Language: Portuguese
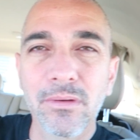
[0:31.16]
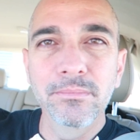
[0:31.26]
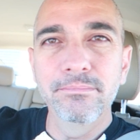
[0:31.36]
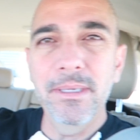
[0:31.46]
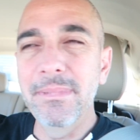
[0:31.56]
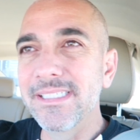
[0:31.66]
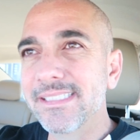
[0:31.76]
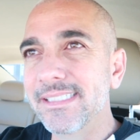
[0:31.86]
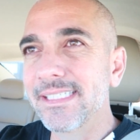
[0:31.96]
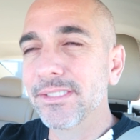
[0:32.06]
é um
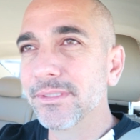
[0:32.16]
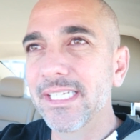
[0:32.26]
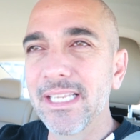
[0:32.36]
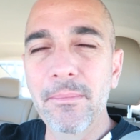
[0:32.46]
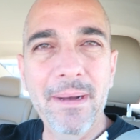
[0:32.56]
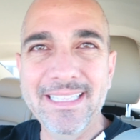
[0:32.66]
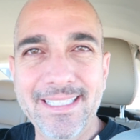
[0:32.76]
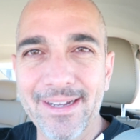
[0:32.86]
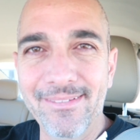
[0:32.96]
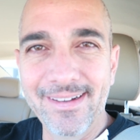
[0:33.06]
bebezinho que ele é o
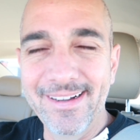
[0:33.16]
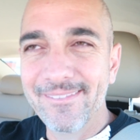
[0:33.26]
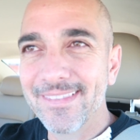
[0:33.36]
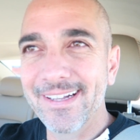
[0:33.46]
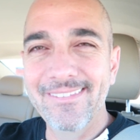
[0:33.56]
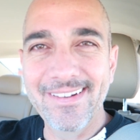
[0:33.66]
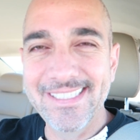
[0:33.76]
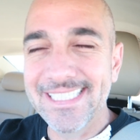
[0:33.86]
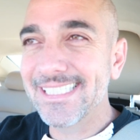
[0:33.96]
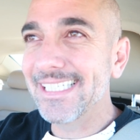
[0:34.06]
patrão, alguma
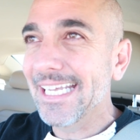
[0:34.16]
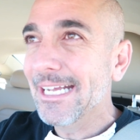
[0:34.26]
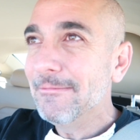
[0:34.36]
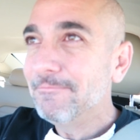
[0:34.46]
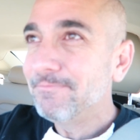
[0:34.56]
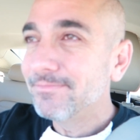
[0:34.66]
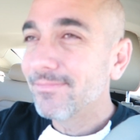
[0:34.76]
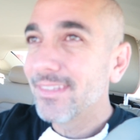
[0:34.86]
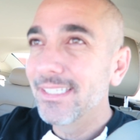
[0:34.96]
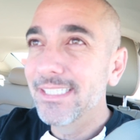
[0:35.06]
coisa assim.
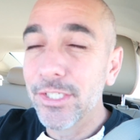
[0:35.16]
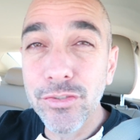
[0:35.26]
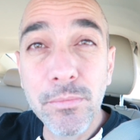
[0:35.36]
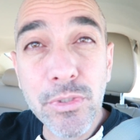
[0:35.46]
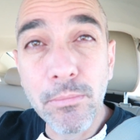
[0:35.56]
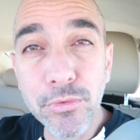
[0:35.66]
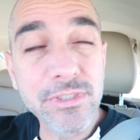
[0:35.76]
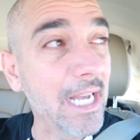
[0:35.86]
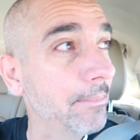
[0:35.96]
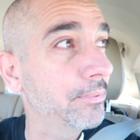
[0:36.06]
E aí nós vamos
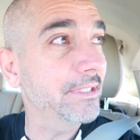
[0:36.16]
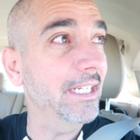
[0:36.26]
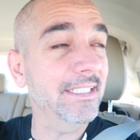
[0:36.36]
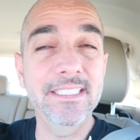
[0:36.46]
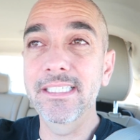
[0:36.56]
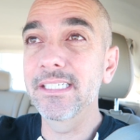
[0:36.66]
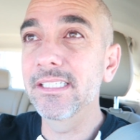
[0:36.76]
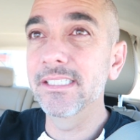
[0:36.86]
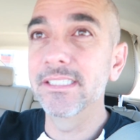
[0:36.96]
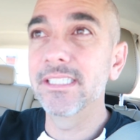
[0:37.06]
almoçar, porque
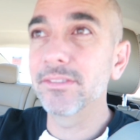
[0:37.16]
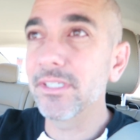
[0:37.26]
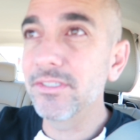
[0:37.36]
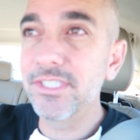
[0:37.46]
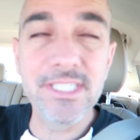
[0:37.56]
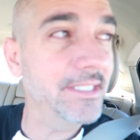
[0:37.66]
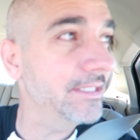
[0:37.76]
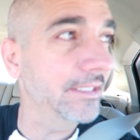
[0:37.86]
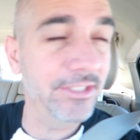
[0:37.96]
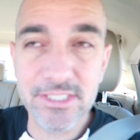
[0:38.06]
aqui na Downtown
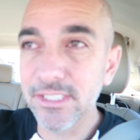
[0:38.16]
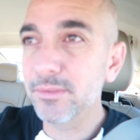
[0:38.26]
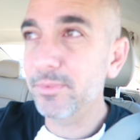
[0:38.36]
Disney, Disney